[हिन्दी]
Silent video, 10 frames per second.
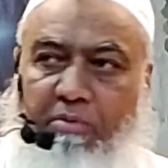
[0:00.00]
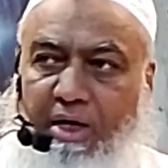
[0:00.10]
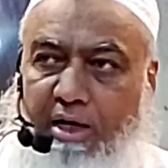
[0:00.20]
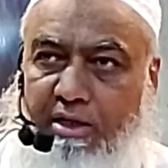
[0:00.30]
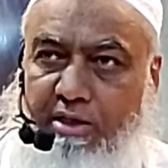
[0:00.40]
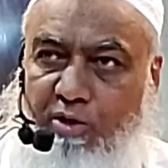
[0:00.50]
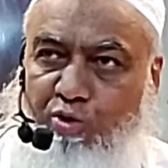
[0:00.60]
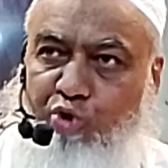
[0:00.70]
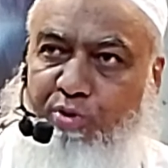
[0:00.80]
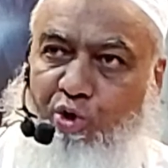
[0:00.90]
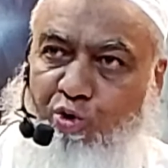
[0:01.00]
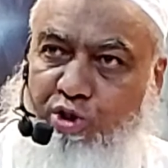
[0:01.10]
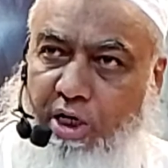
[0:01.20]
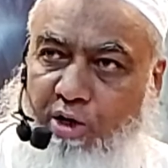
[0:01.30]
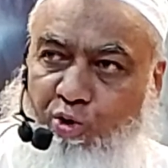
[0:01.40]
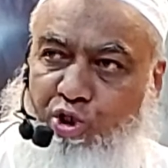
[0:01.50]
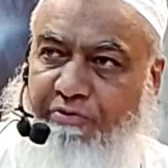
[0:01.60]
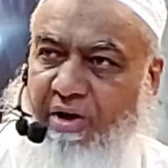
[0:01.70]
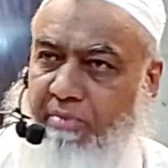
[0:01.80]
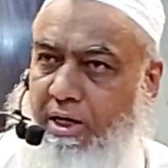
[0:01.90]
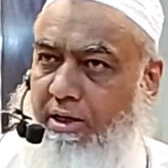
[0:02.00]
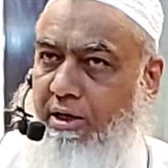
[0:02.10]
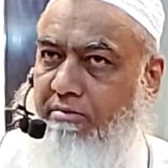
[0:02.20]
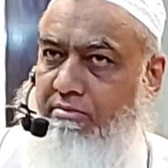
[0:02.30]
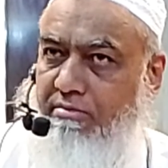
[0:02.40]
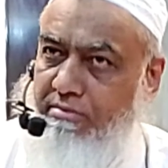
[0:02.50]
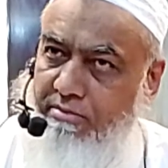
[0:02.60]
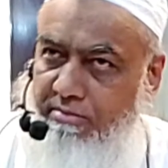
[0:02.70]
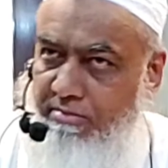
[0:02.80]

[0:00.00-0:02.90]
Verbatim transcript: कुरान में कह देते कुछ भी हो रोज़ा रखो शिफा मिलेगी